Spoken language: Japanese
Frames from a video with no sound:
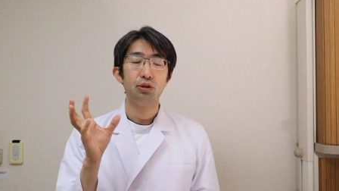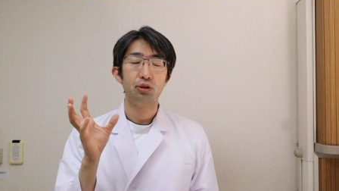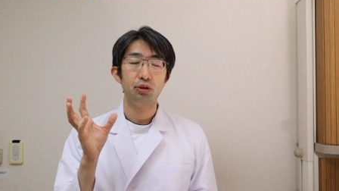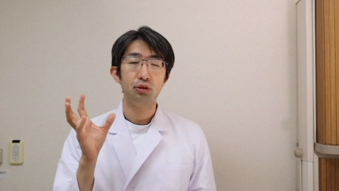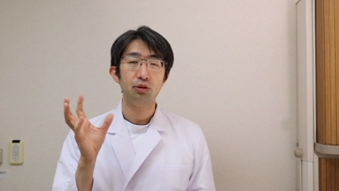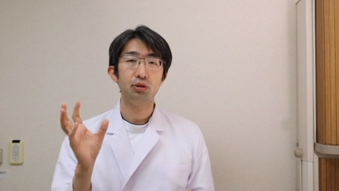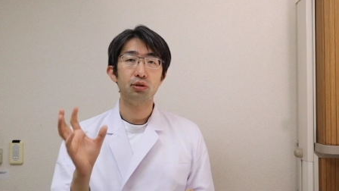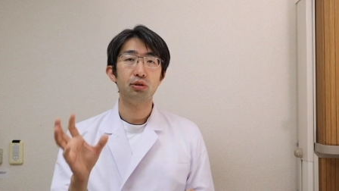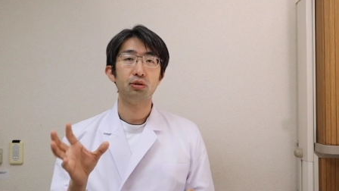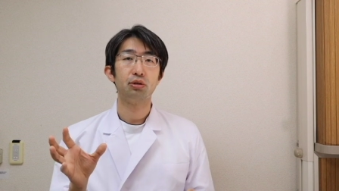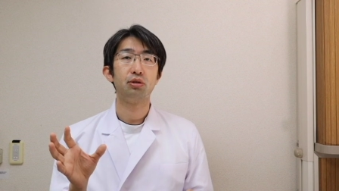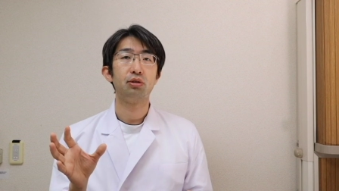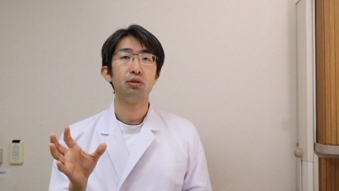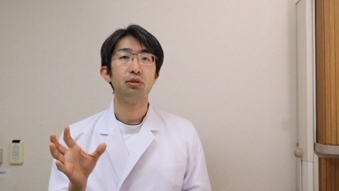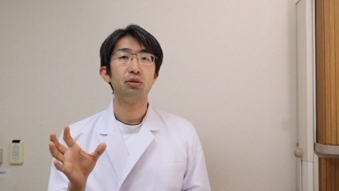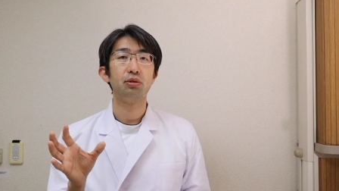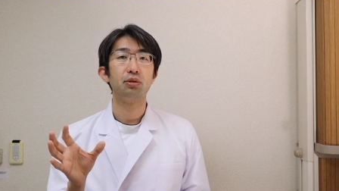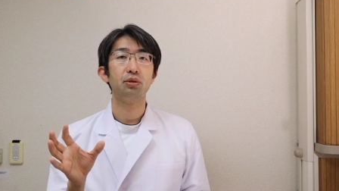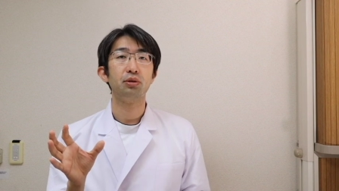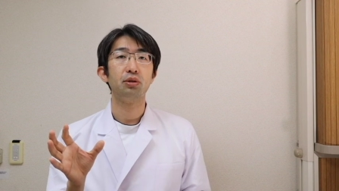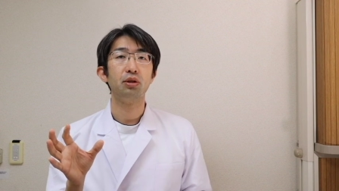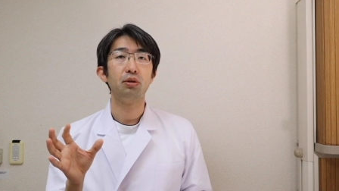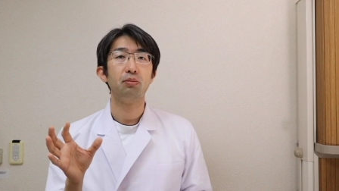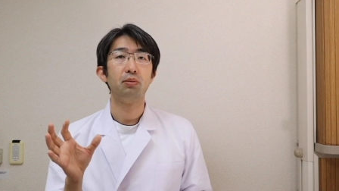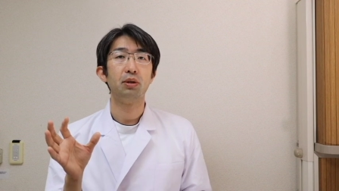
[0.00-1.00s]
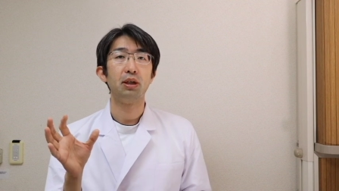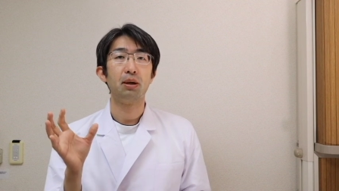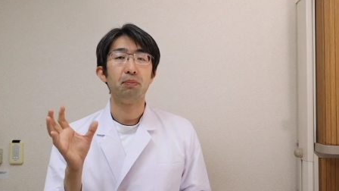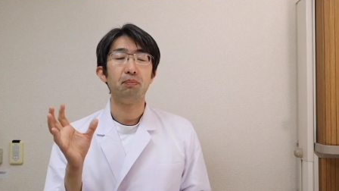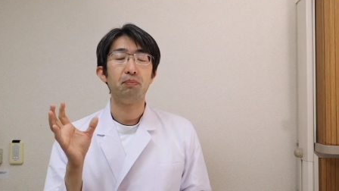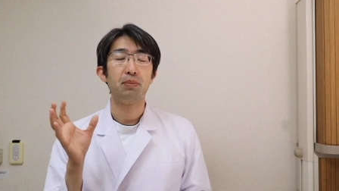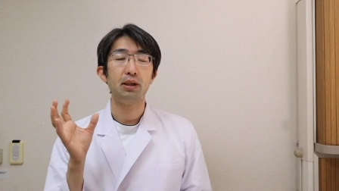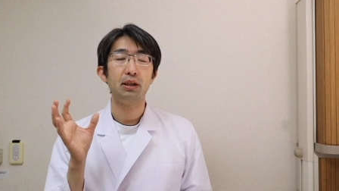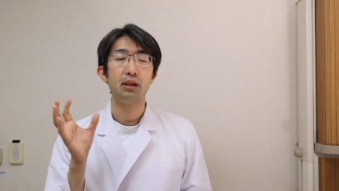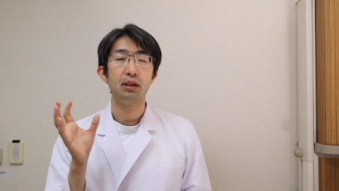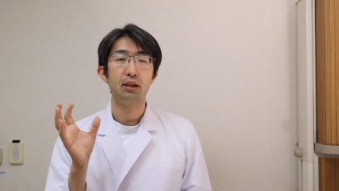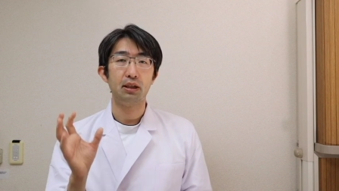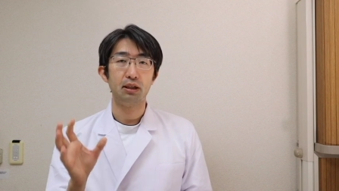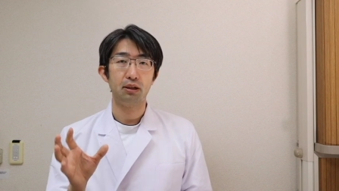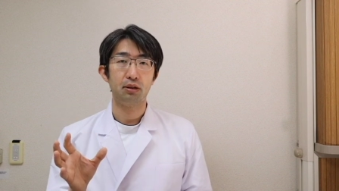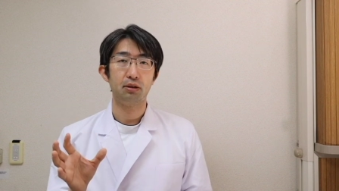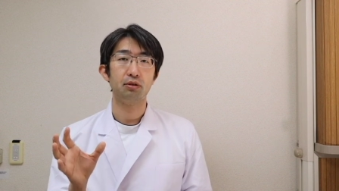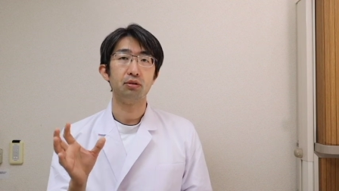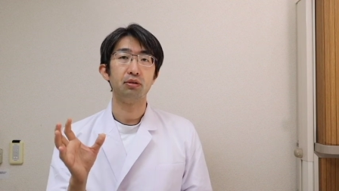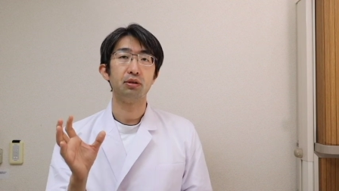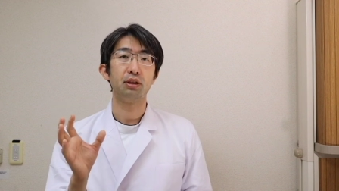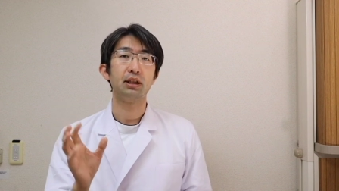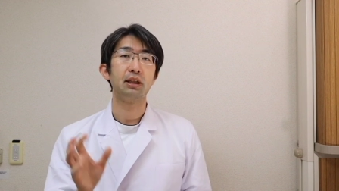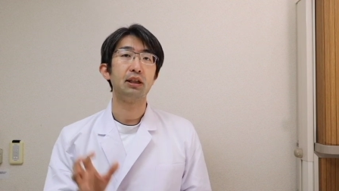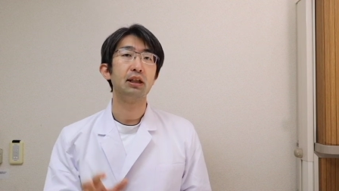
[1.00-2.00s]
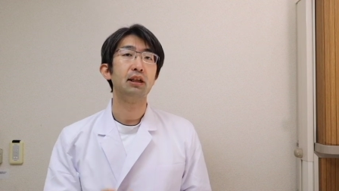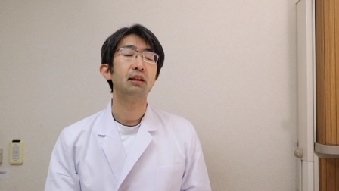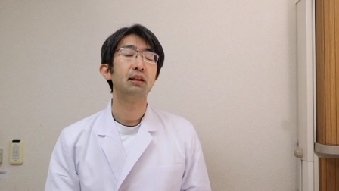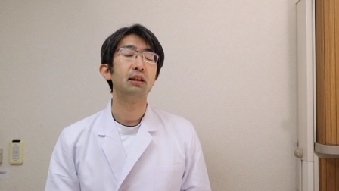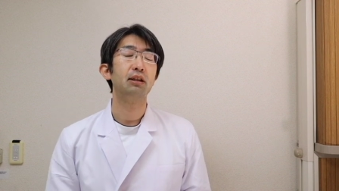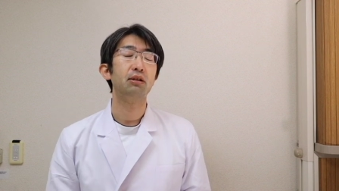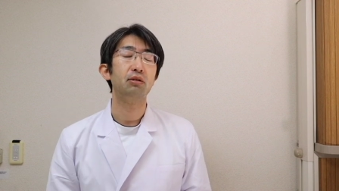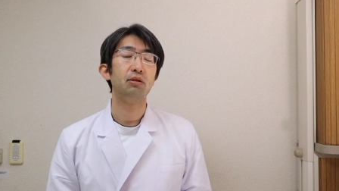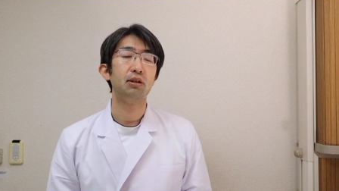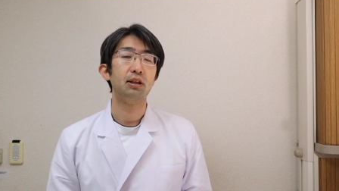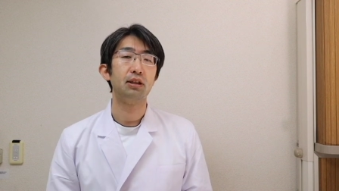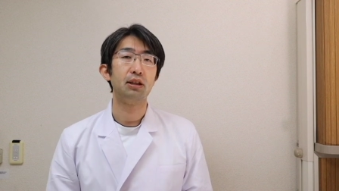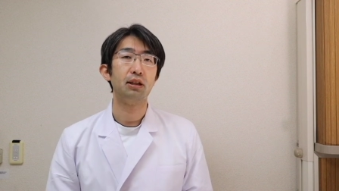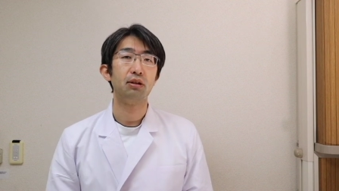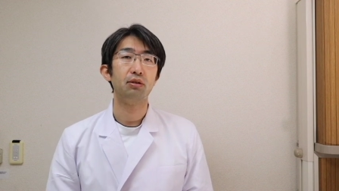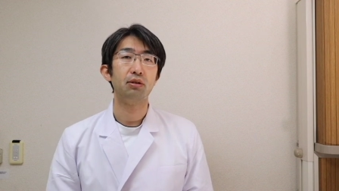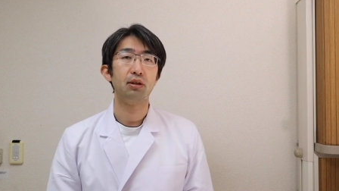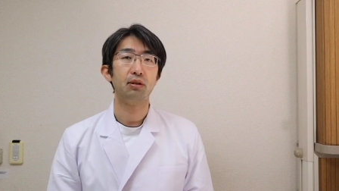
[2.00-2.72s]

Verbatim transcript: 手術をすることにもやっぱりリスク危険っていうのはゼ